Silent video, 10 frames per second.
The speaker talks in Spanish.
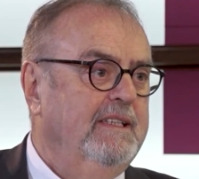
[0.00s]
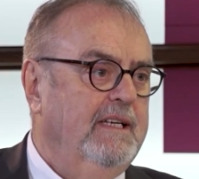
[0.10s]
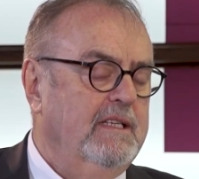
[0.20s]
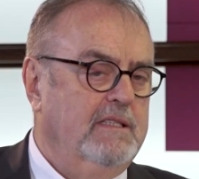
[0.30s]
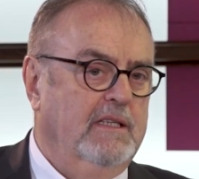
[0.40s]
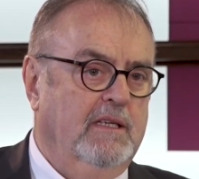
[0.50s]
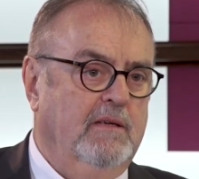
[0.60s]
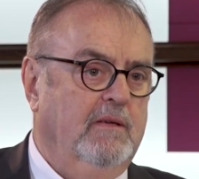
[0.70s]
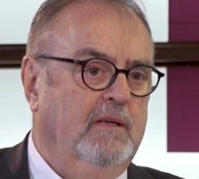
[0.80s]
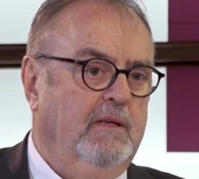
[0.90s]
Es,
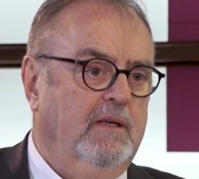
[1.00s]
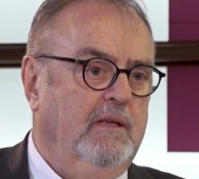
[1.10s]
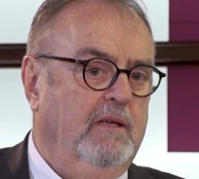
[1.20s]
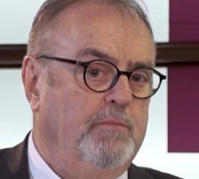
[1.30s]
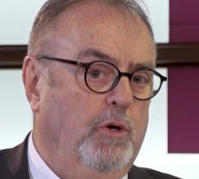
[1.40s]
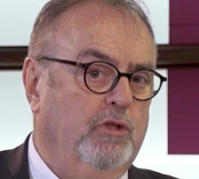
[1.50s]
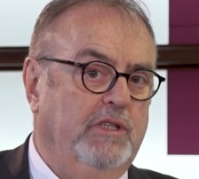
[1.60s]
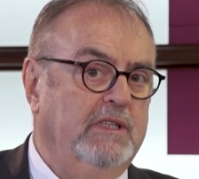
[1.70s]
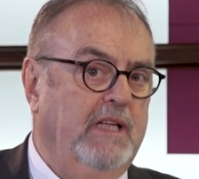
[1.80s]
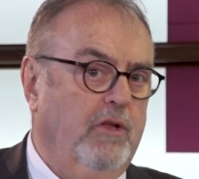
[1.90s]
eh, poco
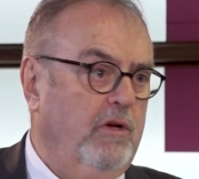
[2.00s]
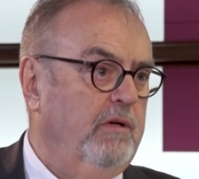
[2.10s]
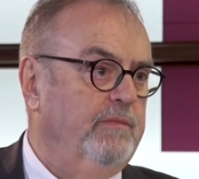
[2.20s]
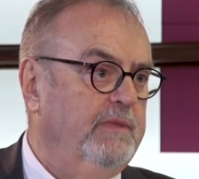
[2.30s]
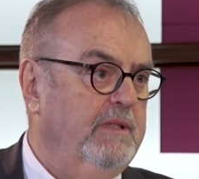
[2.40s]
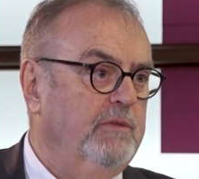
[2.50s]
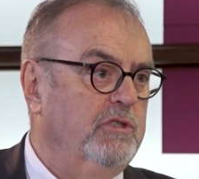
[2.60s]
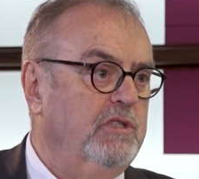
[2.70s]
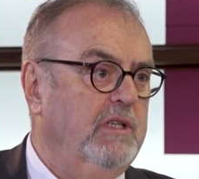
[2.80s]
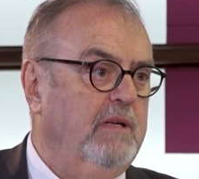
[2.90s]
tentador.
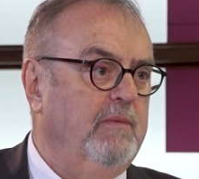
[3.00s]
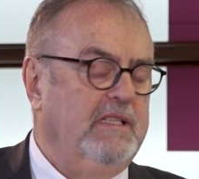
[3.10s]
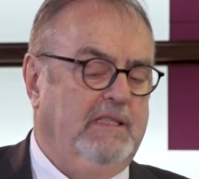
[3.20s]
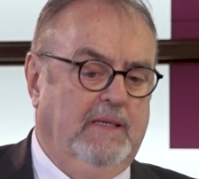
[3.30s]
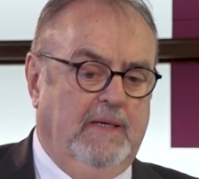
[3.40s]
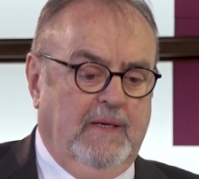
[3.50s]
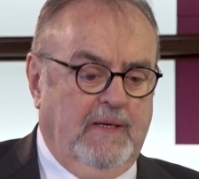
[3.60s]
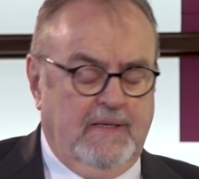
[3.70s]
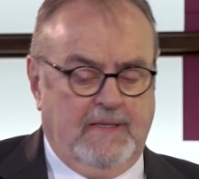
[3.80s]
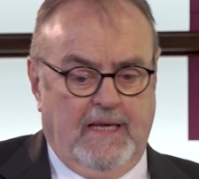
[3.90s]
Hemos, además,
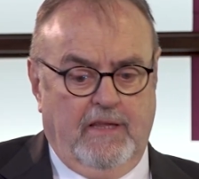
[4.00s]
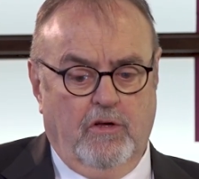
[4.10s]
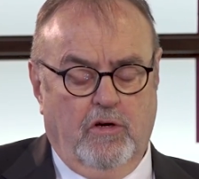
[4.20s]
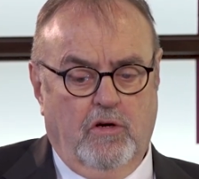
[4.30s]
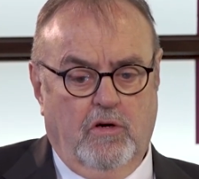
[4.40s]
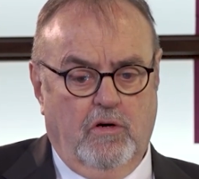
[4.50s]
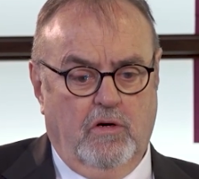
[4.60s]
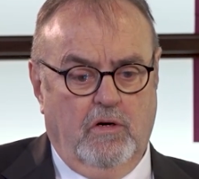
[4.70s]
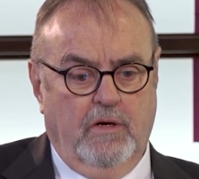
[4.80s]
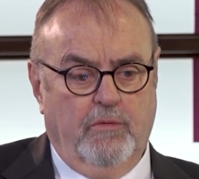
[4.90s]
se ha
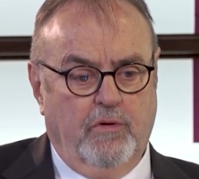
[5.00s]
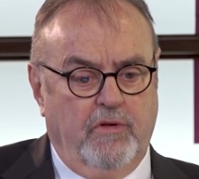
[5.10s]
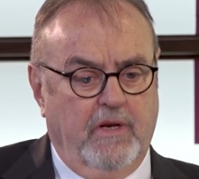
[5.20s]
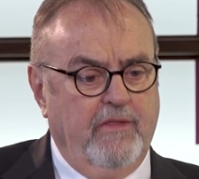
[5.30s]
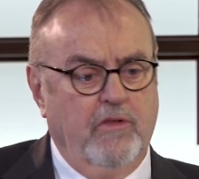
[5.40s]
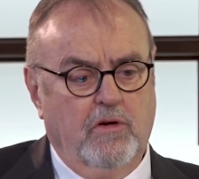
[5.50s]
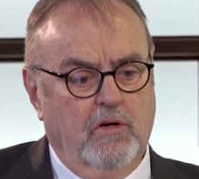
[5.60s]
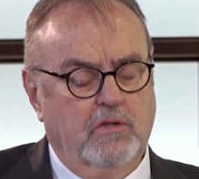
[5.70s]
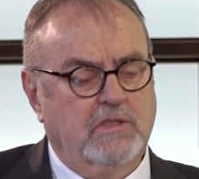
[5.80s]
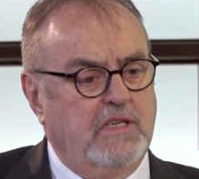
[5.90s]
ido evolucionando
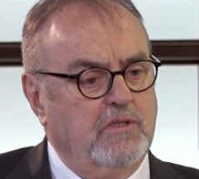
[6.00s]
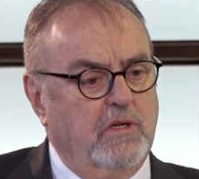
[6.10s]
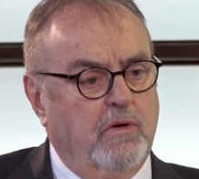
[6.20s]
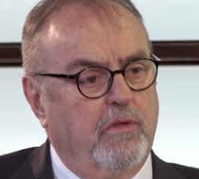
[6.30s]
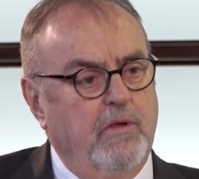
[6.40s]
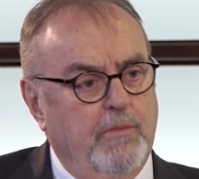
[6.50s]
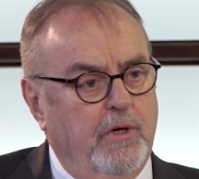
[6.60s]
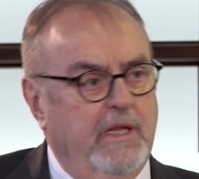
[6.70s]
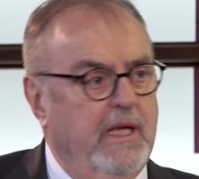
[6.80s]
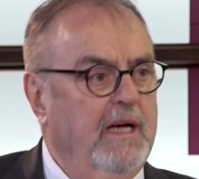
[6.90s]
con los casos de corrupción
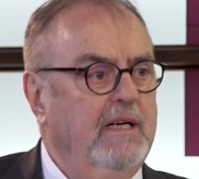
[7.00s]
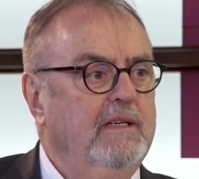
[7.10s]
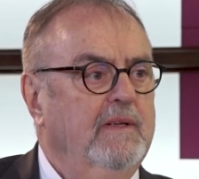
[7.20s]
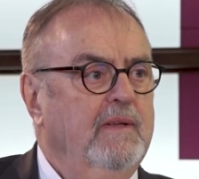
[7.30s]
política,